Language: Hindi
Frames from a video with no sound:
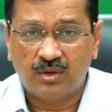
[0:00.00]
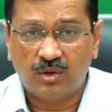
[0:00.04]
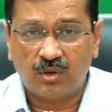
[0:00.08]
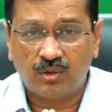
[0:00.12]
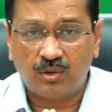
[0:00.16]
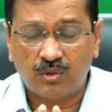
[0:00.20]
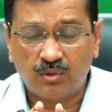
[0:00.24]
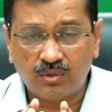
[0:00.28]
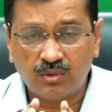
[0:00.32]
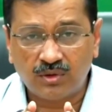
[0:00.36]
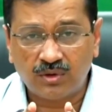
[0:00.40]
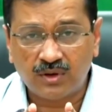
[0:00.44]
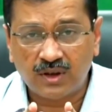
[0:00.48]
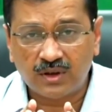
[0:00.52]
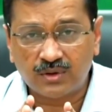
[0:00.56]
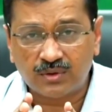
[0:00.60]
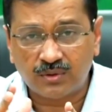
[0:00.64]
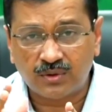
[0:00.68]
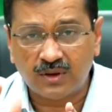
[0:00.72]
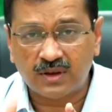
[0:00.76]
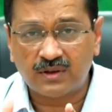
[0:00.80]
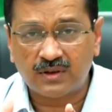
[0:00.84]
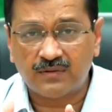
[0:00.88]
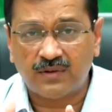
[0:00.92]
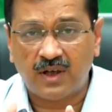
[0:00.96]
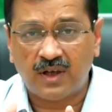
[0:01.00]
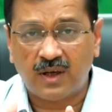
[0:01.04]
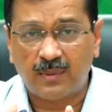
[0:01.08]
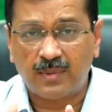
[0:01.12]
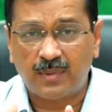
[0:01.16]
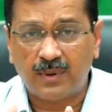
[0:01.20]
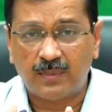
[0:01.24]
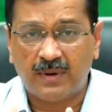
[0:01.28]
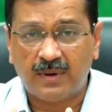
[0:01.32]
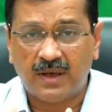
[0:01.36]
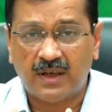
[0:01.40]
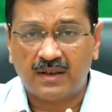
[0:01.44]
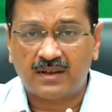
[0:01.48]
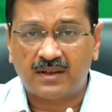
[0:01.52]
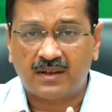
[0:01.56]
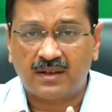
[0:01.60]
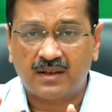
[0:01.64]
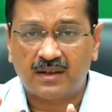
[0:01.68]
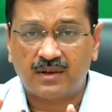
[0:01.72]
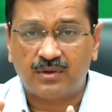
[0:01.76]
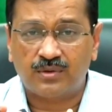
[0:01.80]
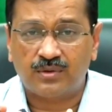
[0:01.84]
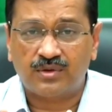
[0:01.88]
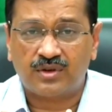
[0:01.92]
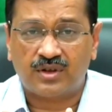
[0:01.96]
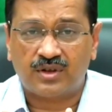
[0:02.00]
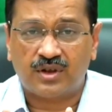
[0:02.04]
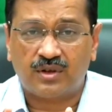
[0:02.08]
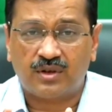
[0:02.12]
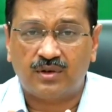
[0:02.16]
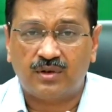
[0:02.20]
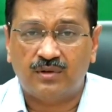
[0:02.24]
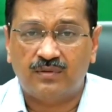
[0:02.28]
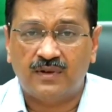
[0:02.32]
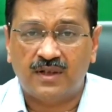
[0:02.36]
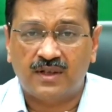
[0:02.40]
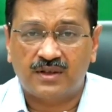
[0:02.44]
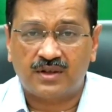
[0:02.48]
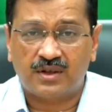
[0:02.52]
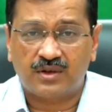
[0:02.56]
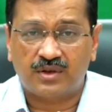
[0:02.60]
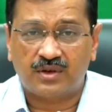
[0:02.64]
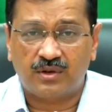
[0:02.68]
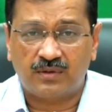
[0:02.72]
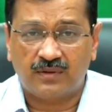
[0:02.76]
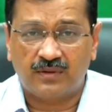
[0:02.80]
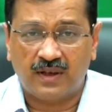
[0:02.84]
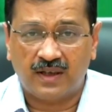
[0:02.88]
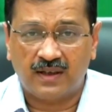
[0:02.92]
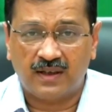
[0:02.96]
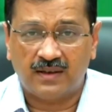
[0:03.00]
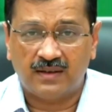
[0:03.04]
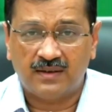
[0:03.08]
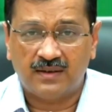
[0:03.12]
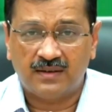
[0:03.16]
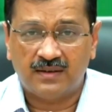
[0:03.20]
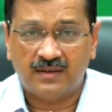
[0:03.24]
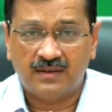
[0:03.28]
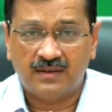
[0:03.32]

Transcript: और उन्होंने तुरंत वहाँ पे बात करके उस ट्रक को वहाँ से छुड़वाया